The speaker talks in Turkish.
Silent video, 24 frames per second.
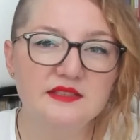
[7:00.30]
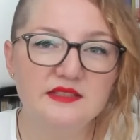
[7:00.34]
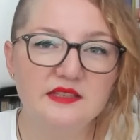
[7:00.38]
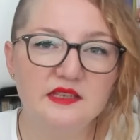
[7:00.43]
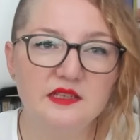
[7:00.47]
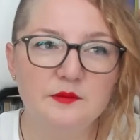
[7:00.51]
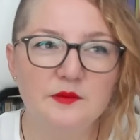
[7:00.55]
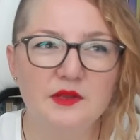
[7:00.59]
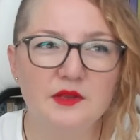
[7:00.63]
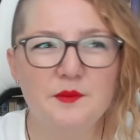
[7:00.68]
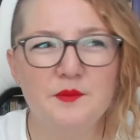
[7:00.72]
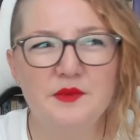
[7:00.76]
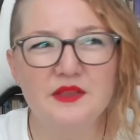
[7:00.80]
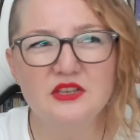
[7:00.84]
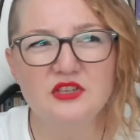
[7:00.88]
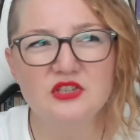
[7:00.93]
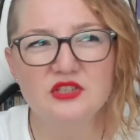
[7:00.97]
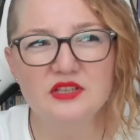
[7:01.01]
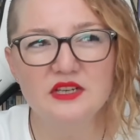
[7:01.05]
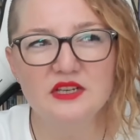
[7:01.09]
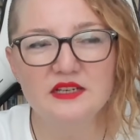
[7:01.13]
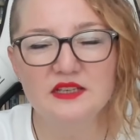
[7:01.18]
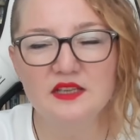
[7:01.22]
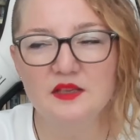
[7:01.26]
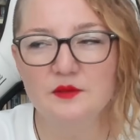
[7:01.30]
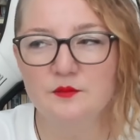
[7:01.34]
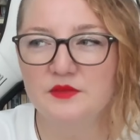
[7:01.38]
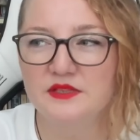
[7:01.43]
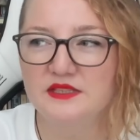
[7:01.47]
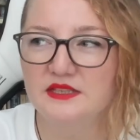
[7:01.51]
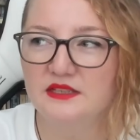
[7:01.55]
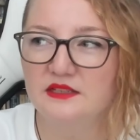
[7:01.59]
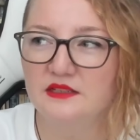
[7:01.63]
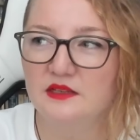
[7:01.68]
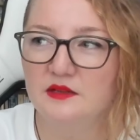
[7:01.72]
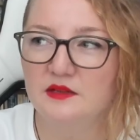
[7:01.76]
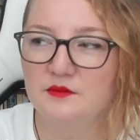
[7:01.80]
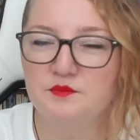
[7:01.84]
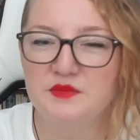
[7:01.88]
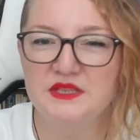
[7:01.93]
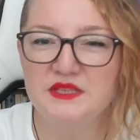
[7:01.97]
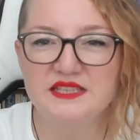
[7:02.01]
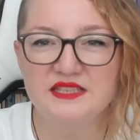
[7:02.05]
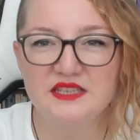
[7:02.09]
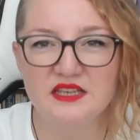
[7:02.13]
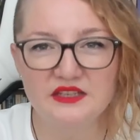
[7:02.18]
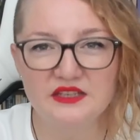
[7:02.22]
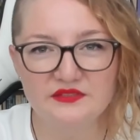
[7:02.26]
kelime epeyce derken mesela bir
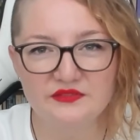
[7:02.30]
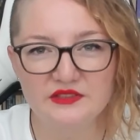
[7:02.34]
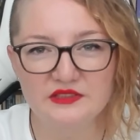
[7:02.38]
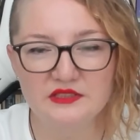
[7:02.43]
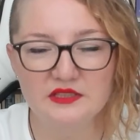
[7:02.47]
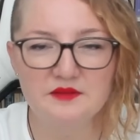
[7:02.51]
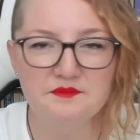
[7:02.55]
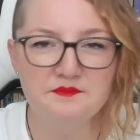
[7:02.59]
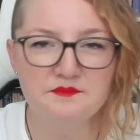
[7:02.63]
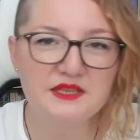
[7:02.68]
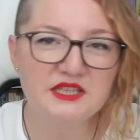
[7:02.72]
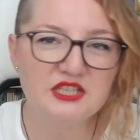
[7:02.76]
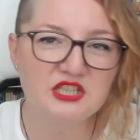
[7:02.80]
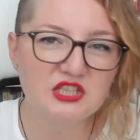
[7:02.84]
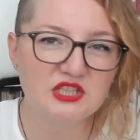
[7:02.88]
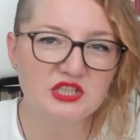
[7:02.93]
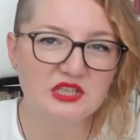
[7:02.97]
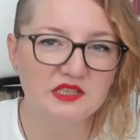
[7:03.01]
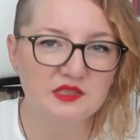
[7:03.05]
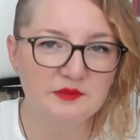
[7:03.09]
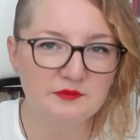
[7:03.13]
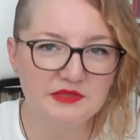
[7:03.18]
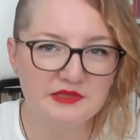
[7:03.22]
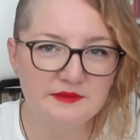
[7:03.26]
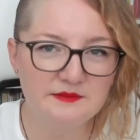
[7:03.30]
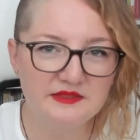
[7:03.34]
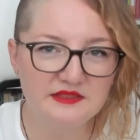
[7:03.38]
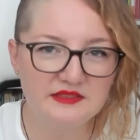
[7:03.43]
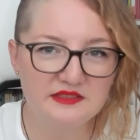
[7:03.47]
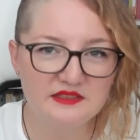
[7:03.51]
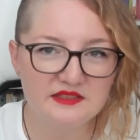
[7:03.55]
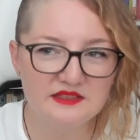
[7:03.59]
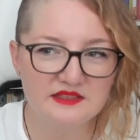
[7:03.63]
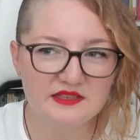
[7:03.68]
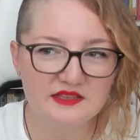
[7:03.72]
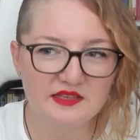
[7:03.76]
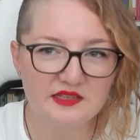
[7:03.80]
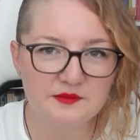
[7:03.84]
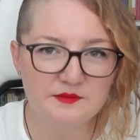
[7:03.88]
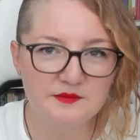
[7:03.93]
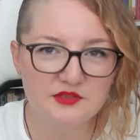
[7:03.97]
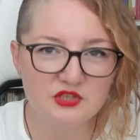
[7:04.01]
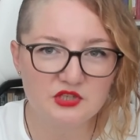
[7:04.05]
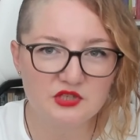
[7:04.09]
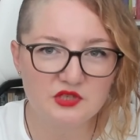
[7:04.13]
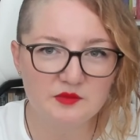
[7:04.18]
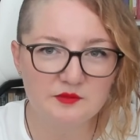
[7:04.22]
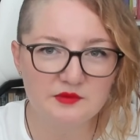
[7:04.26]
sayfada 5 tane bilmediğiniz kelime
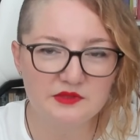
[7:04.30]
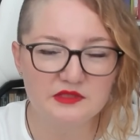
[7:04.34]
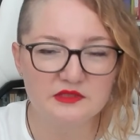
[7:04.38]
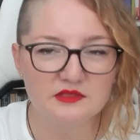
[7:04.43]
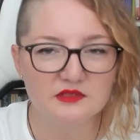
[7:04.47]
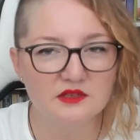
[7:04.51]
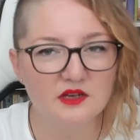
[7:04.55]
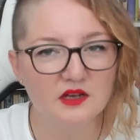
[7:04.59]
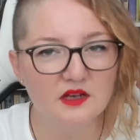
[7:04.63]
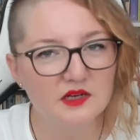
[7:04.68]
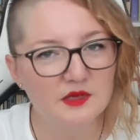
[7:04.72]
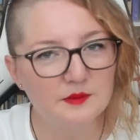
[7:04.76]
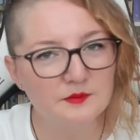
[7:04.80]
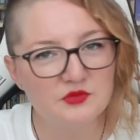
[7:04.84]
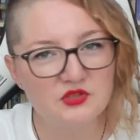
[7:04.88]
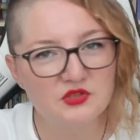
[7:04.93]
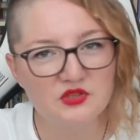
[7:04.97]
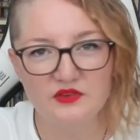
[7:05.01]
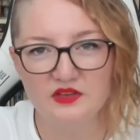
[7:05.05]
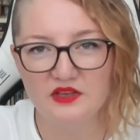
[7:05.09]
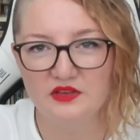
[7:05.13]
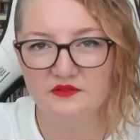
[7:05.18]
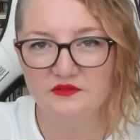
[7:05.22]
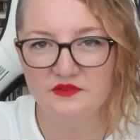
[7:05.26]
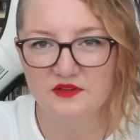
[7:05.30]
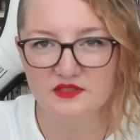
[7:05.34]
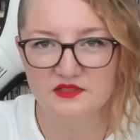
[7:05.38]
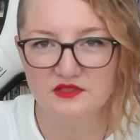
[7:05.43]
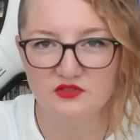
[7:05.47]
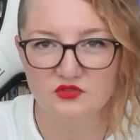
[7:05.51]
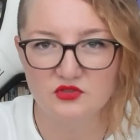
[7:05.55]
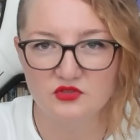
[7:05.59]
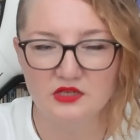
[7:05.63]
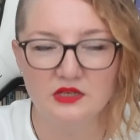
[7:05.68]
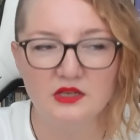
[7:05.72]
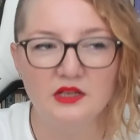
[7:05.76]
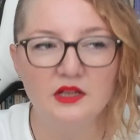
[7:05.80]
çıkabilir. Arapça veya Farsça.